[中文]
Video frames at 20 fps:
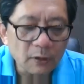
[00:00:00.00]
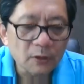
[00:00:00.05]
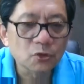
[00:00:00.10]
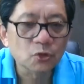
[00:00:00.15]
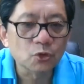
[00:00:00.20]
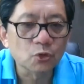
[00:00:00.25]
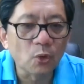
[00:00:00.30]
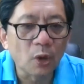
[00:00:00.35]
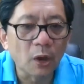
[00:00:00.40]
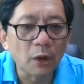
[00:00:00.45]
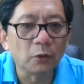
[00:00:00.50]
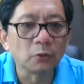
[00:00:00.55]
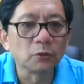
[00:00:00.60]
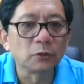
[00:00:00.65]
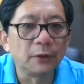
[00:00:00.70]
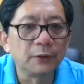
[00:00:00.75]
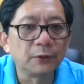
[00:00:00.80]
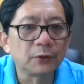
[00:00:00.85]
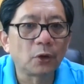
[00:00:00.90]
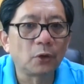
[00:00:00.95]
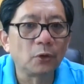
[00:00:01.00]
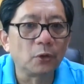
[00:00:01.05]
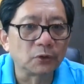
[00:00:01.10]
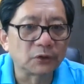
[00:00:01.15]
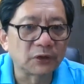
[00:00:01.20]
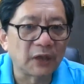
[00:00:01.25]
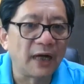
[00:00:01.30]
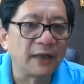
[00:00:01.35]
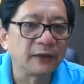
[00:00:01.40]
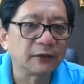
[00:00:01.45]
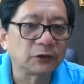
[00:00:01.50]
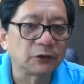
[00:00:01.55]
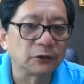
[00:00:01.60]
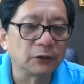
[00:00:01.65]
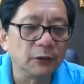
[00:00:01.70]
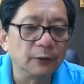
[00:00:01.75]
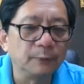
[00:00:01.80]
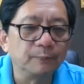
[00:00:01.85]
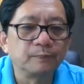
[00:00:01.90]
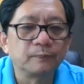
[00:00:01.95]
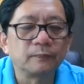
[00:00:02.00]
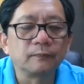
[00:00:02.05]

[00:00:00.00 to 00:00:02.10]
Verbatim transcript: 所有人都有常识，